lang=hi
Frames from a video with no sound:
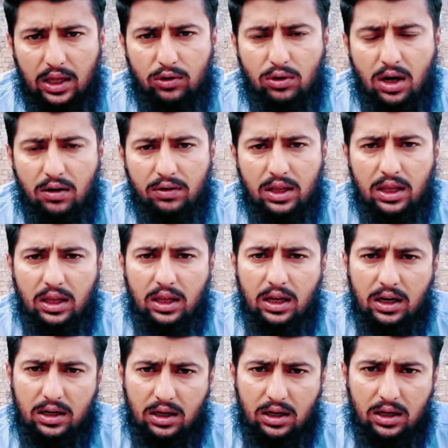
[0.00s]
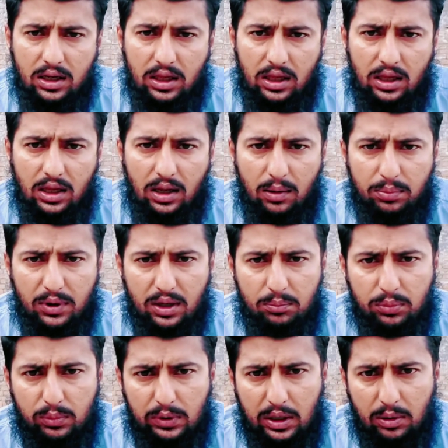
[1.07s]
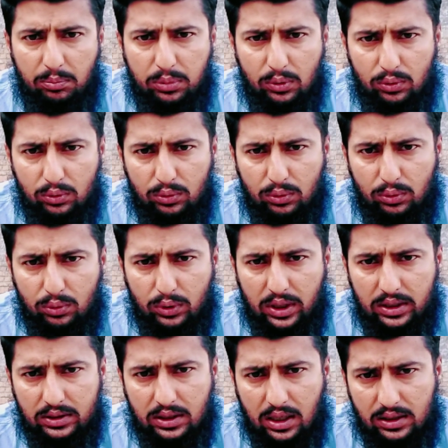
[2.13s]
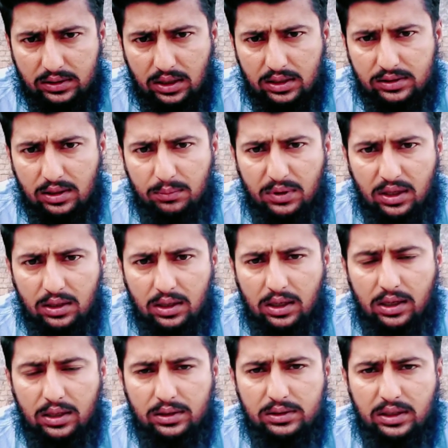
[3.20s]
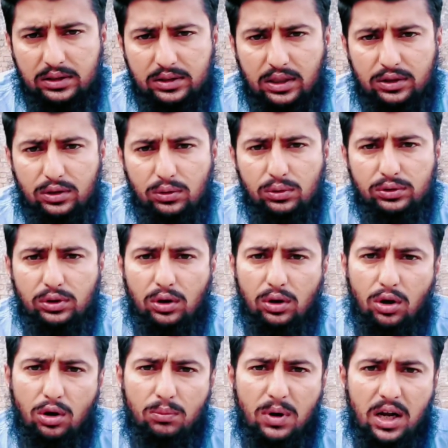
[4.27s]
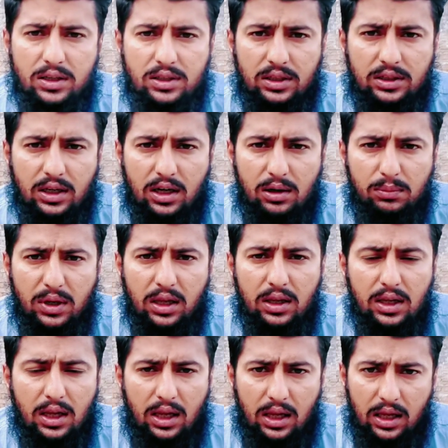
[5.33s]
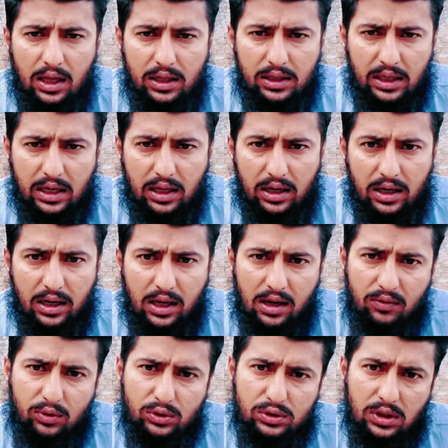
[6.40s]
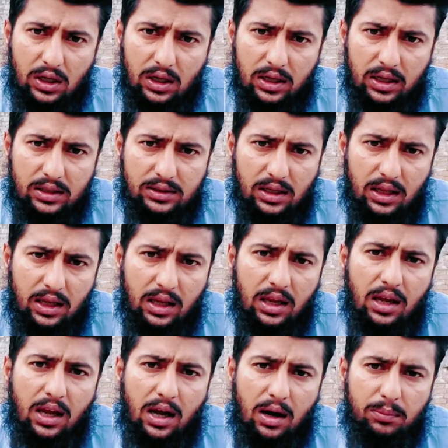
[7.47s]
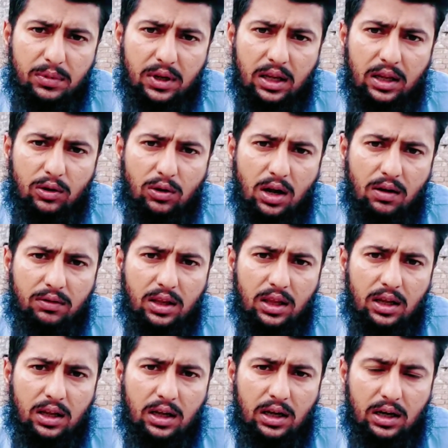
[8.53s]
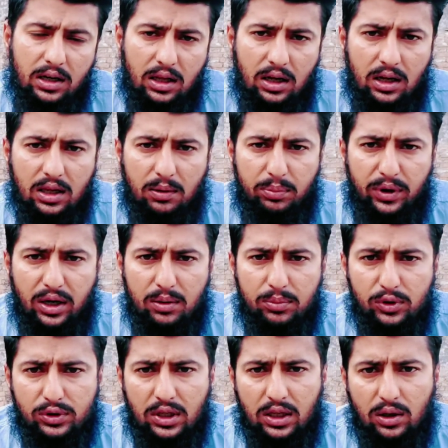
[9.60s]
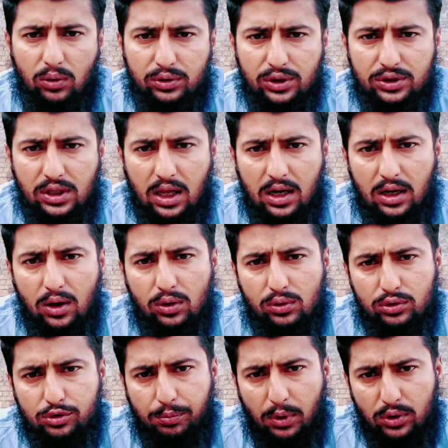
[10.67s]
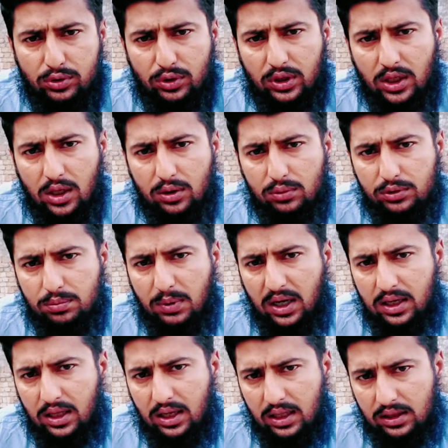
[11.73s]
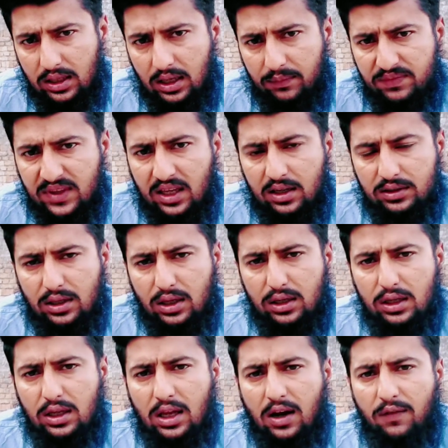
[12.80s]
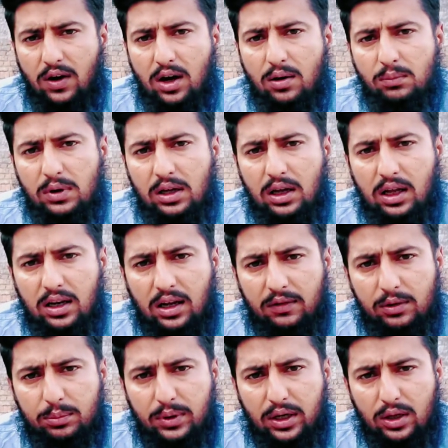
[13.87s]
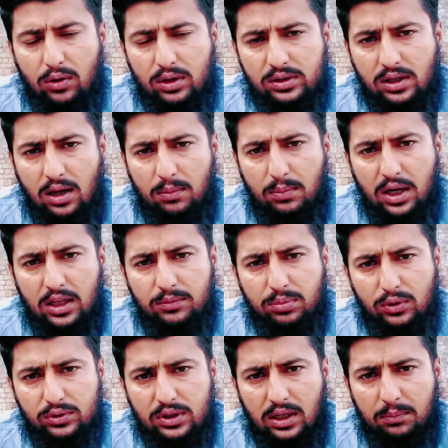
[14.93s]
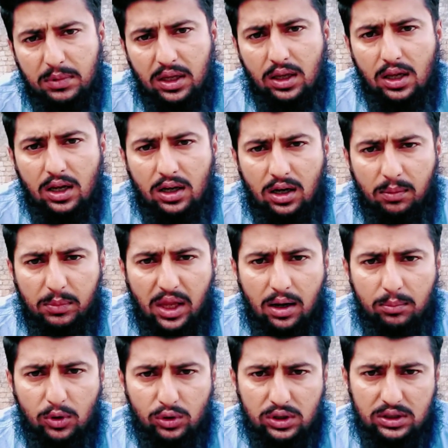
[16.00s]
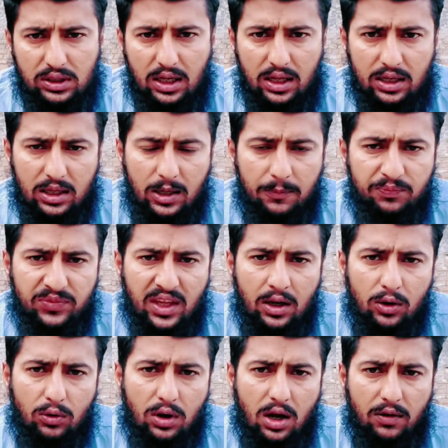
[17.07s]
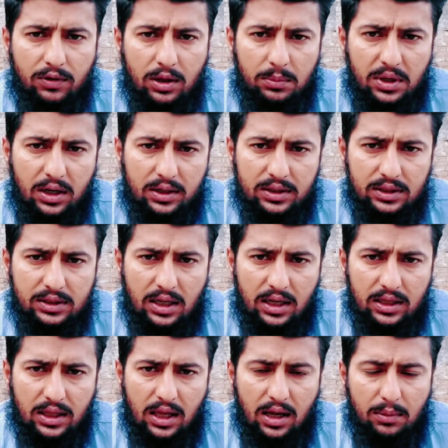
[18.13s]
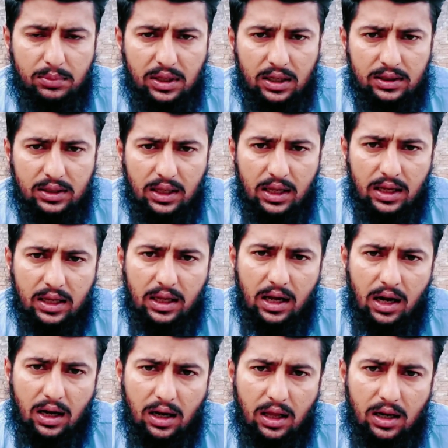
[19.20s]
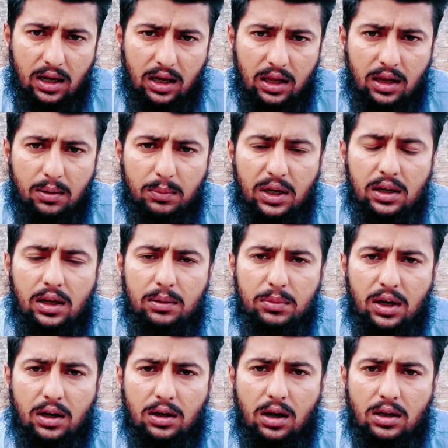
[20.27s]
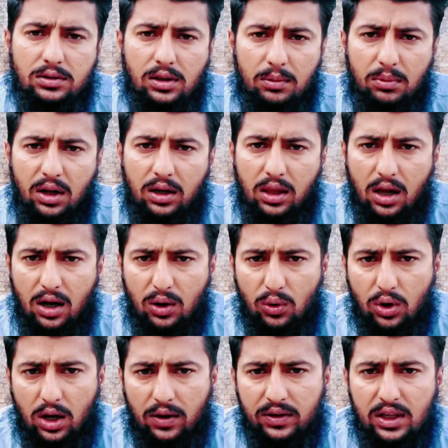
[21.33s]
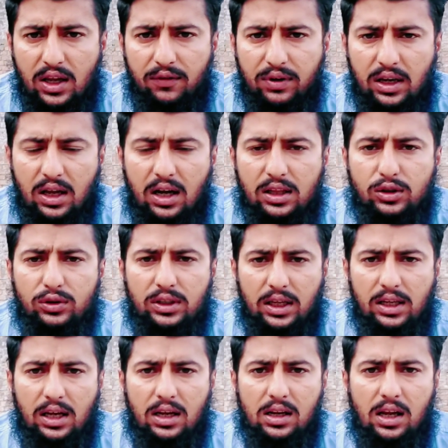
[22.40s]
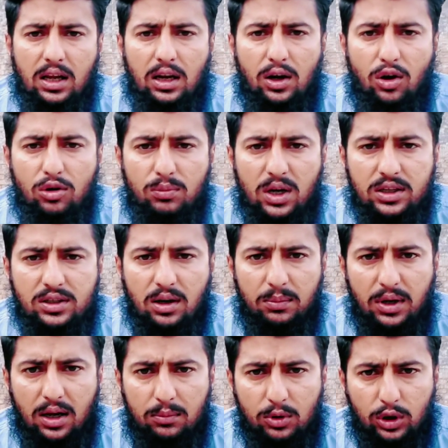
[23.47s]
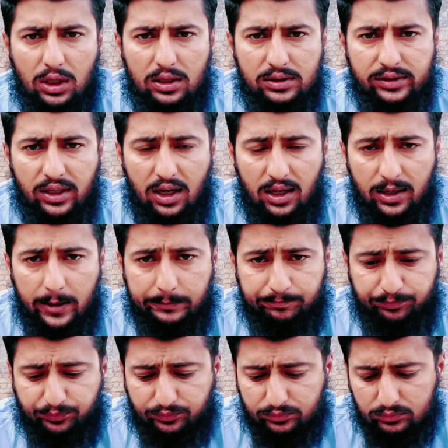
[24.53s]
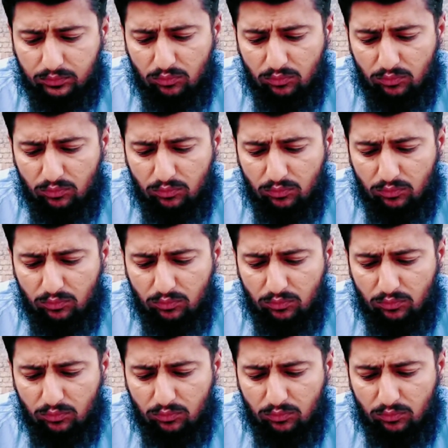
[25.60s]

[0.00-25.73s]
रुकावटें हटा के अपने पूरे जहाँ जहाँ से भी जल से जुलूस और लॉन्ग मार्च की शक्ल में निकल रहे हैं वो सारे के सारे अपने रुकावटें हटा के पिंडी पहुँचने की कोशिश कर रहे हैं और कुछ पहुँच चुके हैं और कुछ बाकी रहते हैं यानी आवाम पिंडी और इस्लामाबाद पहुँचने में कामयाब होती जा रही है रुकावटें भी हटती जा रही हैं अब देखते हैं कि अगला लाह अमल इमरान खान साहब का क्या होगा फ़िलहाल तो यही लग रहा है कि लॉन्ग मार्च कामयाब होता नज़र आ रहा है